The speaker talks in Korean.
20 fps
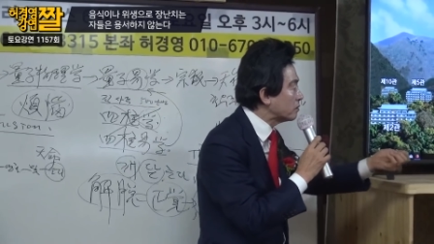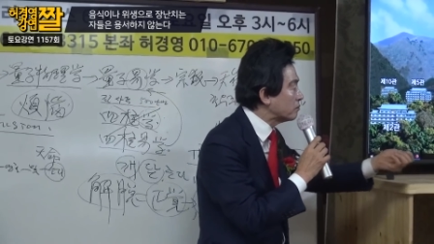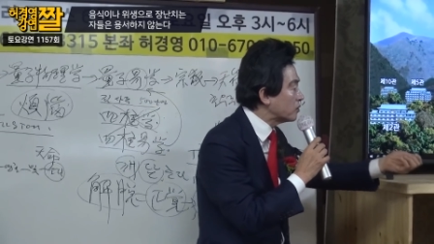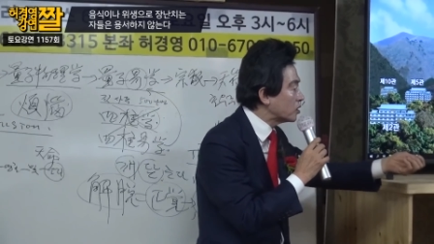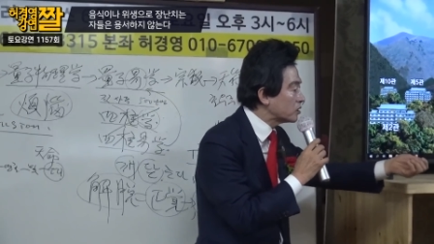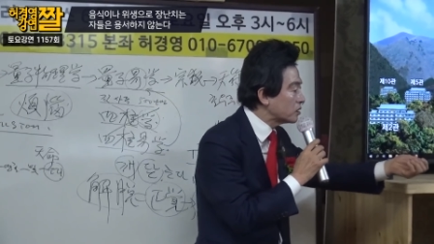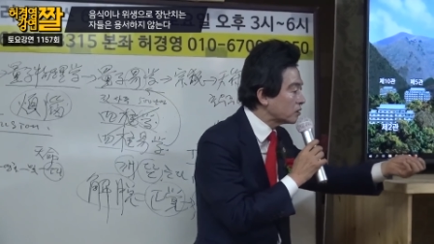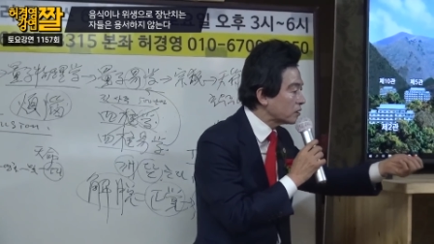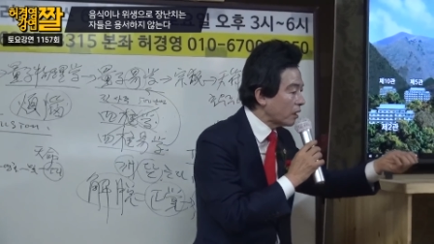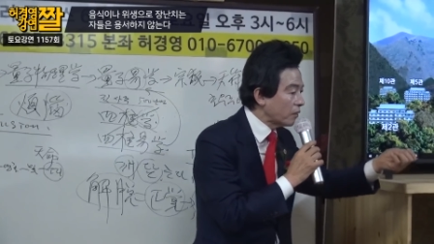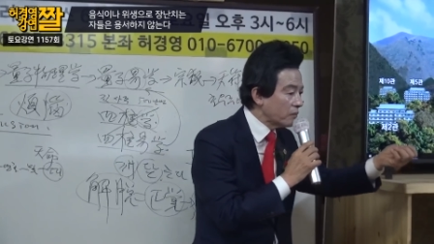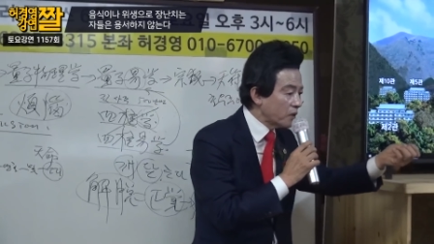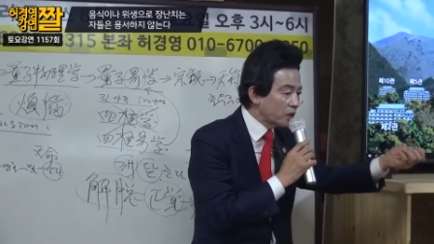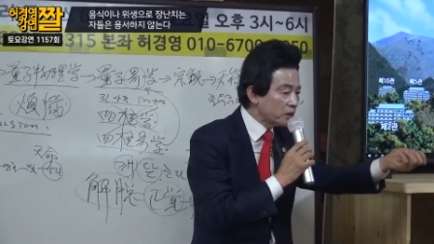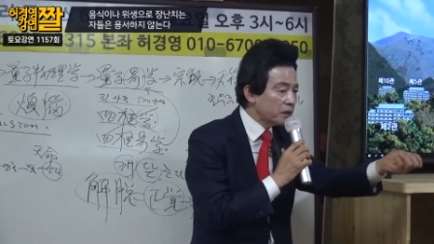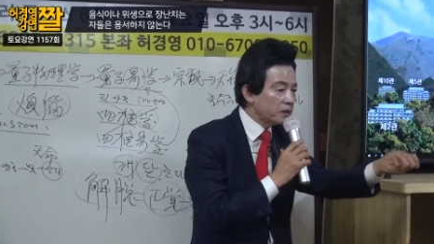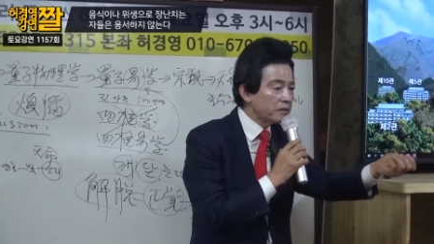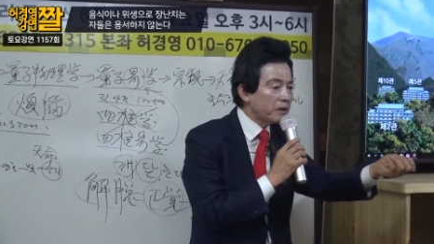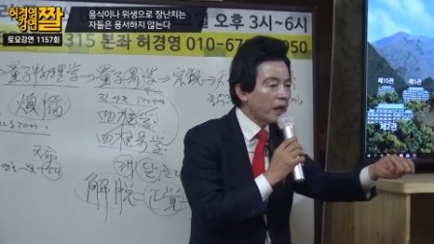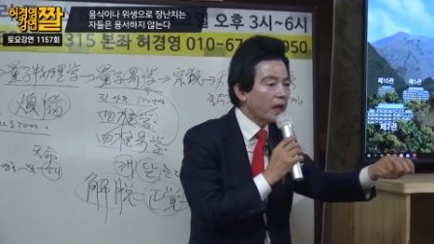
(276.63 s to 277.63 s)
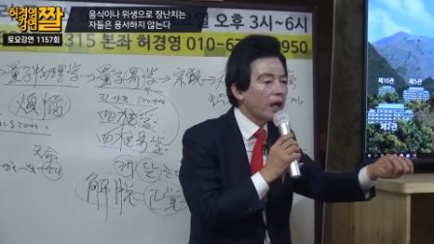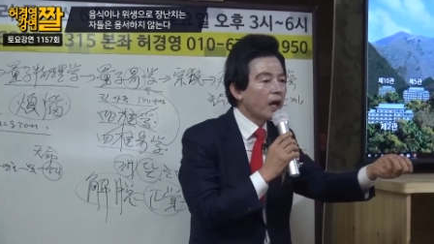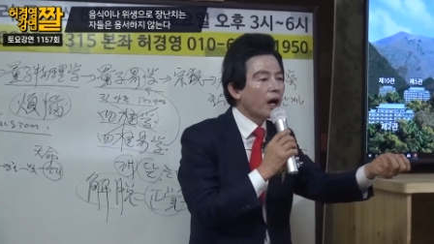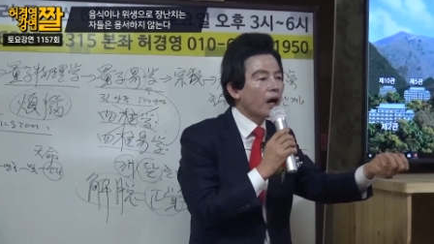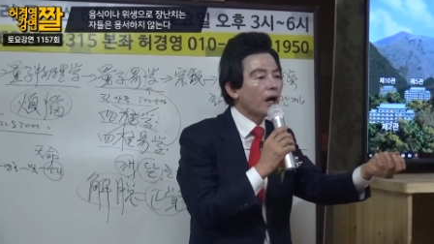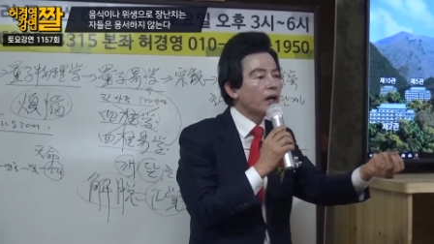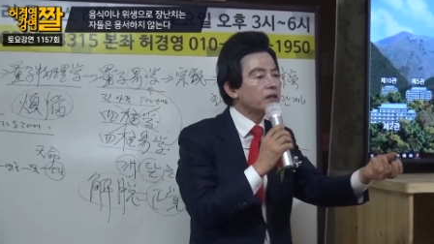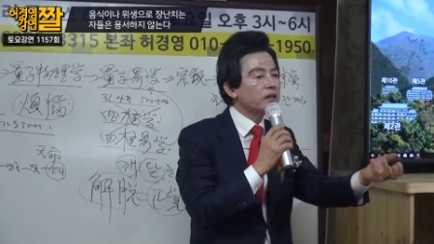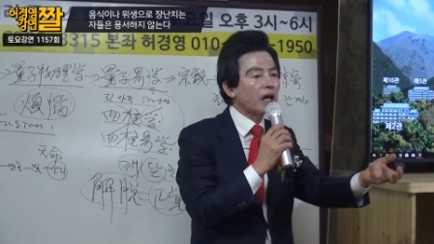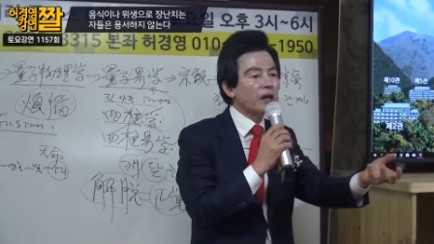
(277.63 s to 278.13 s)
먹는다 먹는데
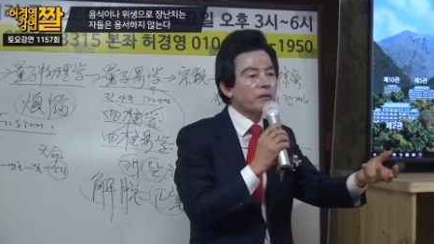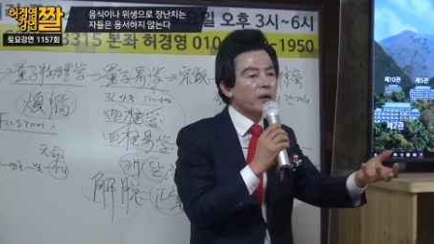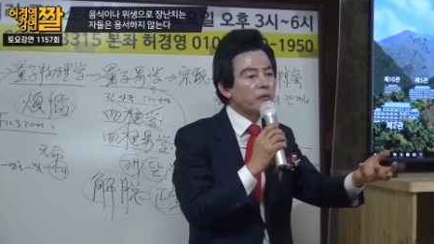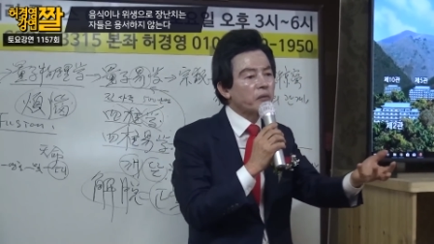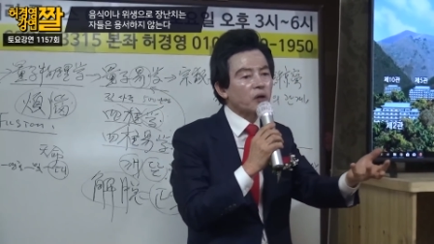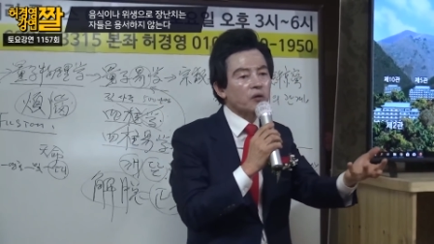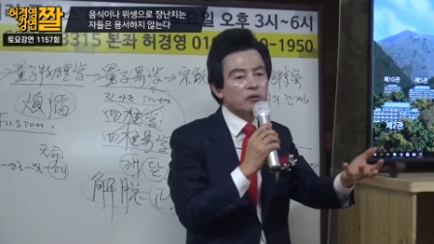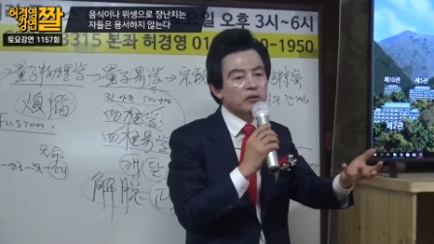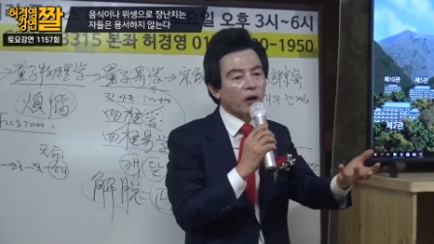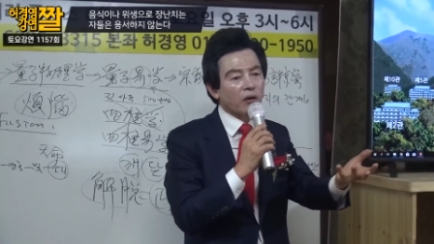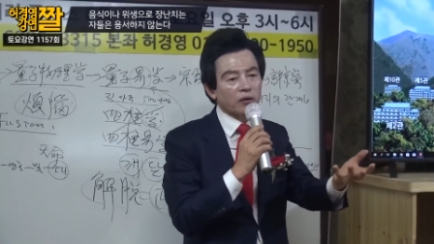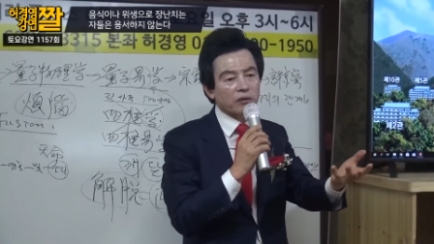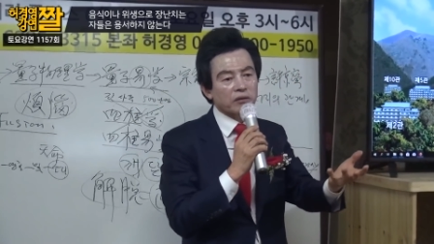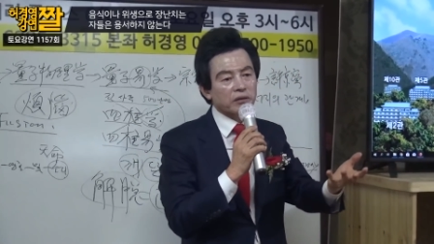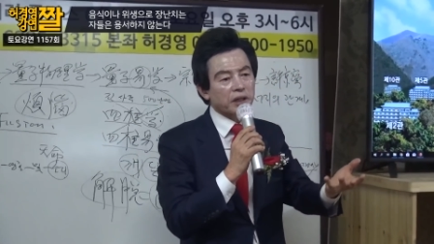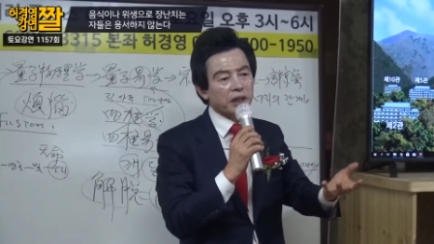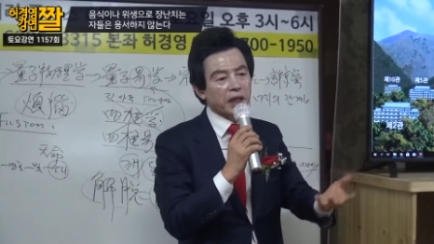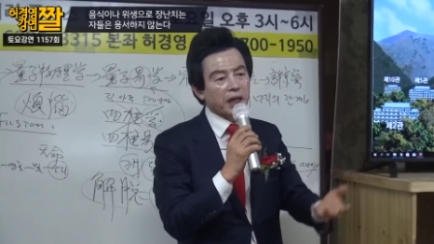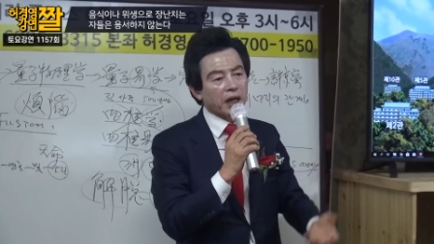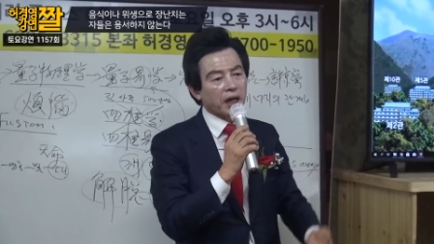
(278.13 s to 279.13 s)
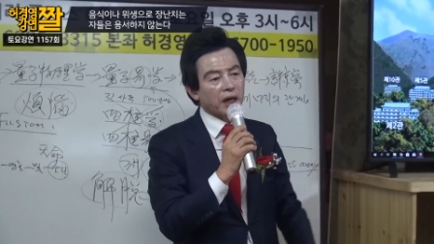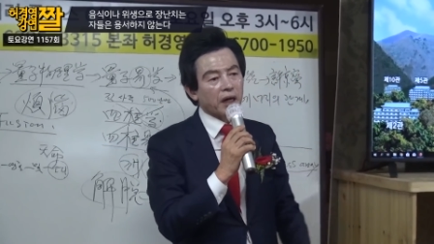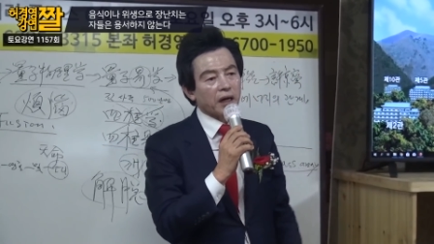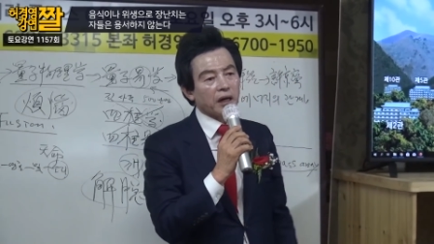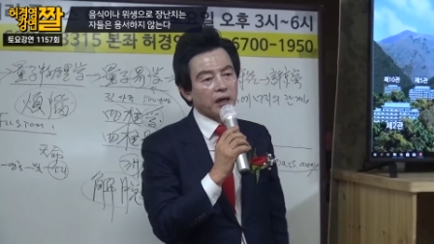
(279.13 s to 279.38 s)
하이타이만 먹고 나오는 거야.